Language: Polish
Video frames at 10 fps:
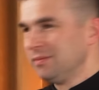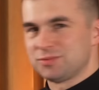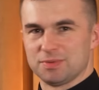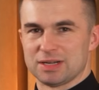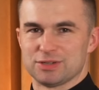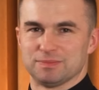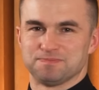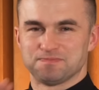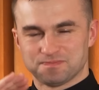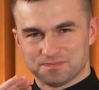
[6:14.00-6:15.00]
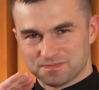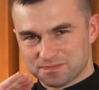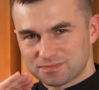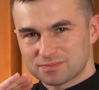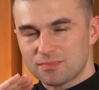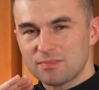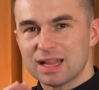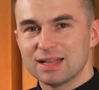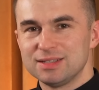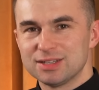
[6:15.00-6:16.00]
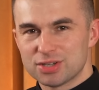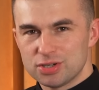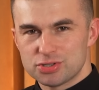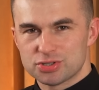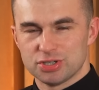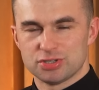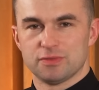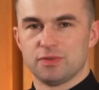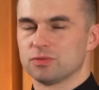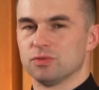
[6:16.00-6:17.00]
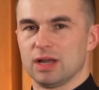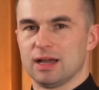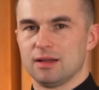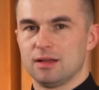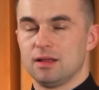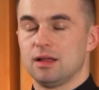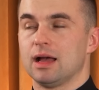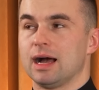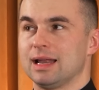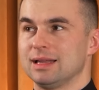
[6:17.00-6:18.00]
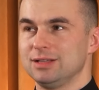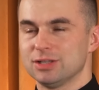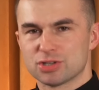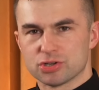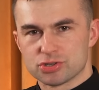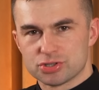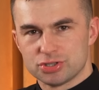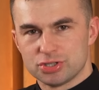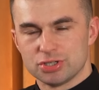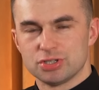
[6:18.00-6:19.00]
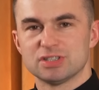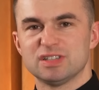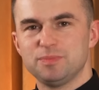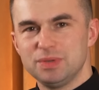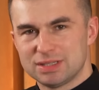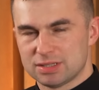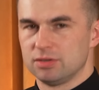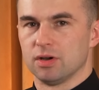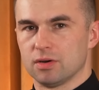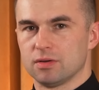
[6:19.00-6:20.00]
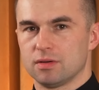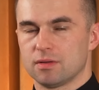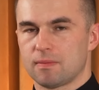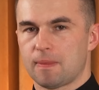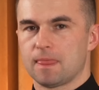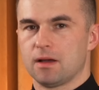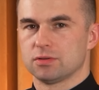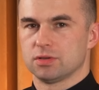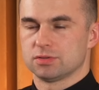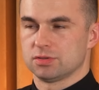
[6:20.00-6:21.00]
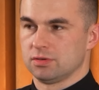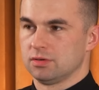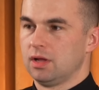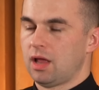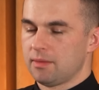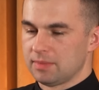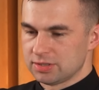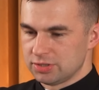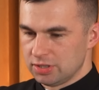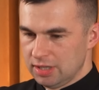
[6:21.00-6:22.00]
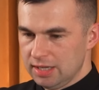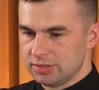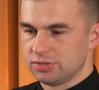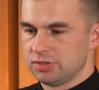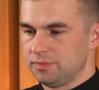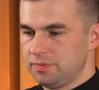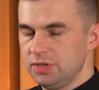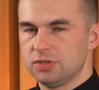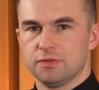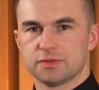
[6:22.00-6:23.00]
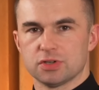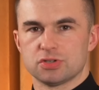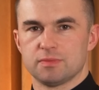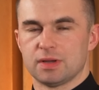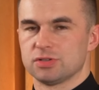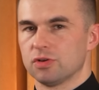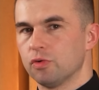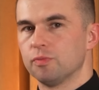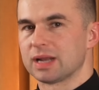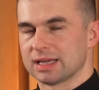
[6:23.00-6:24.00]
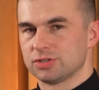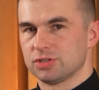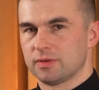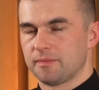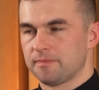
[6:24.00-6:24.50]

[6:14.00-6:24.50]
Przepraszam. Nie troszczcie się w ogóle, ale nie troszczcie się zbytnio o to, co macie jeść, pić, w co się macie ubrać.